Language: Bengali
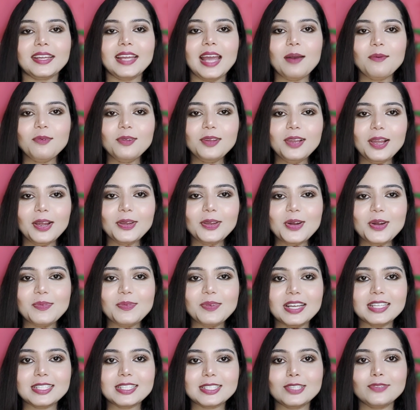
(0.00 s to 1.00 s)
কেমন লাগলো আমার
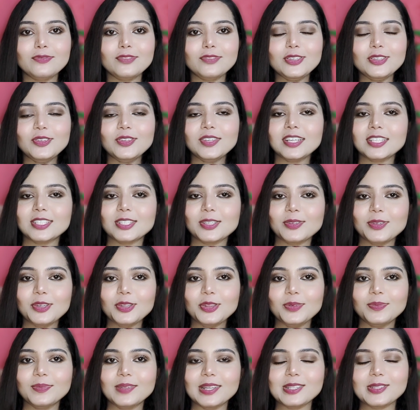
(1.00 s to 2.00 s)
আজকের ভিডিওটা আশা করি
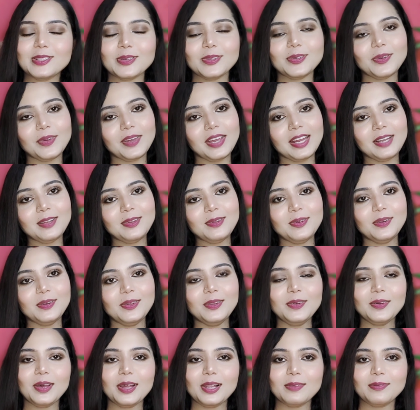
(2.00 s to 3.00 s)
তোমাদের জন্য একটু হলেও
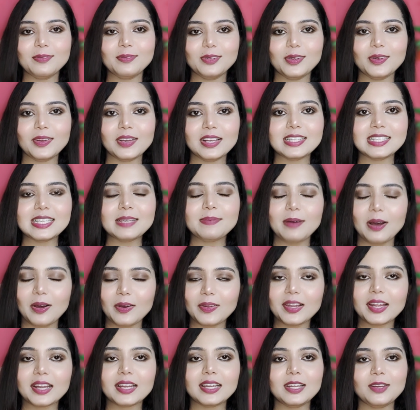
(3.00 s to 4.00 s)
হেল্পফুল হয়েছে ভালো
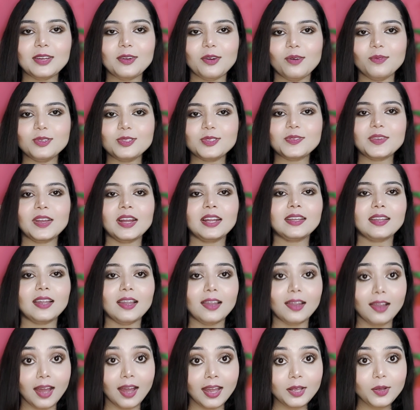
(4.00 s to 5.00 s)
লাগলে অবশ্যই একটা
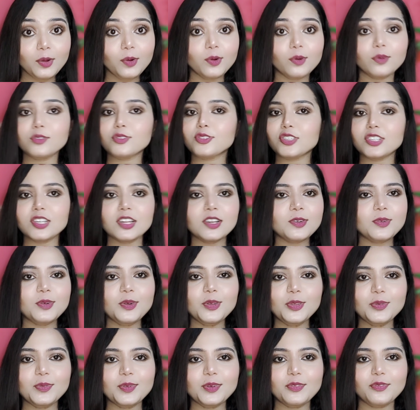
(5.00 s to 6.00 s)
লাইক করো শেয়ার করো
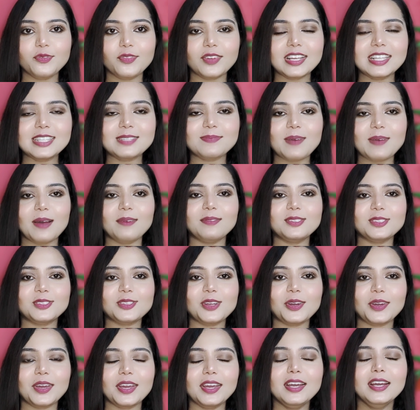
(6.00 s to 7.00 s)
তোমার ফ্রেন্ডস ফ্যামিলির
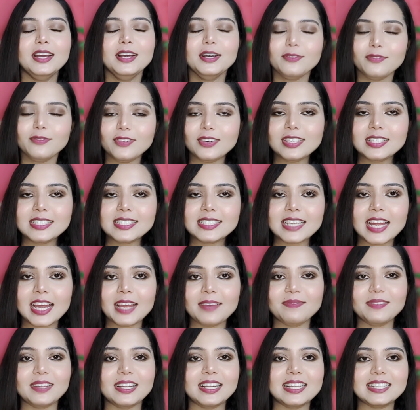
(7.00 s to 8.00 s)
সঙ্গে ফার্স্ট টাইম
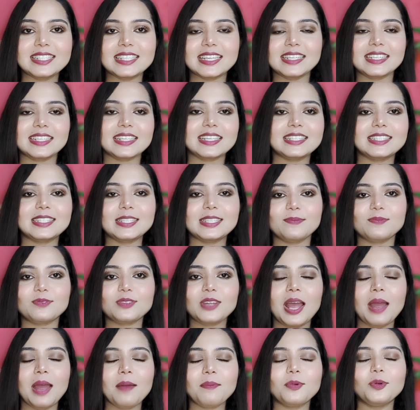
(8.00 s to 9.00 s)
দেখলে চ্যানেলটাকে
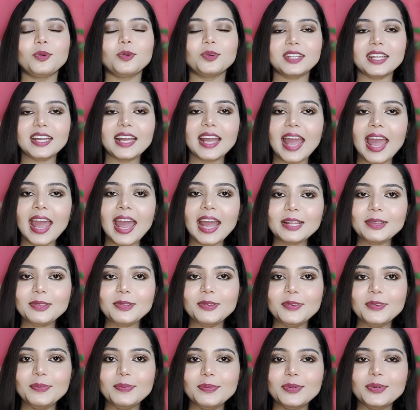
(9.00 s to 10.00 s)
সাবস্ক্রাইব করতে একদম
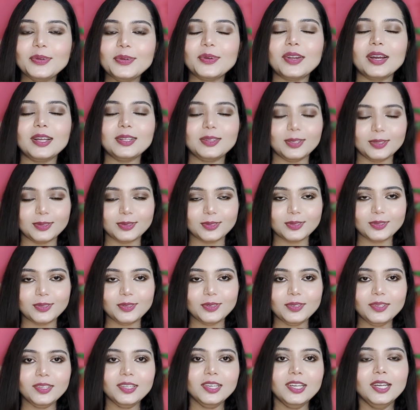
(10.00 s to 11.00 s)
ভুলো না ততক্ষণ
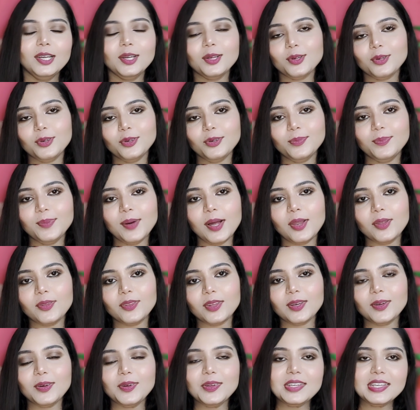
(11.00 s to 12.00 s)
খুব ভালো
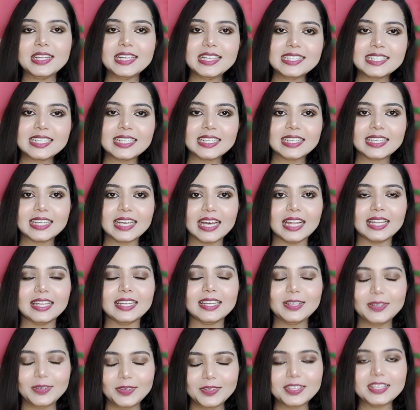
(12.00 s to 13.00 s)
থেকো নিজের খেয়াল
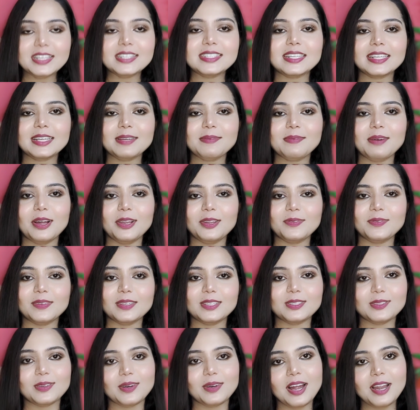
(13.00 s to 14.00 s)
রেখো নিজেকে
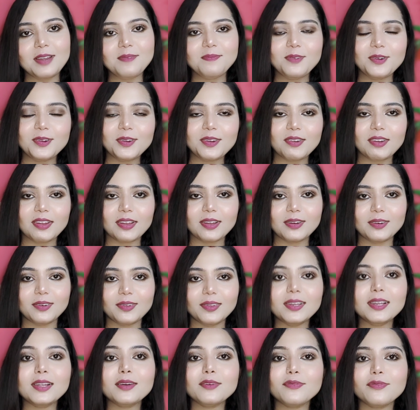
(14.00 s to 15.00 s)
ভালোবেসো আর মনে রেখো
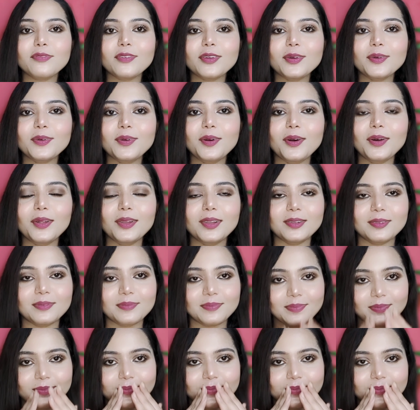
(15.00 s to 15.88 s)
লাভ ইউ অল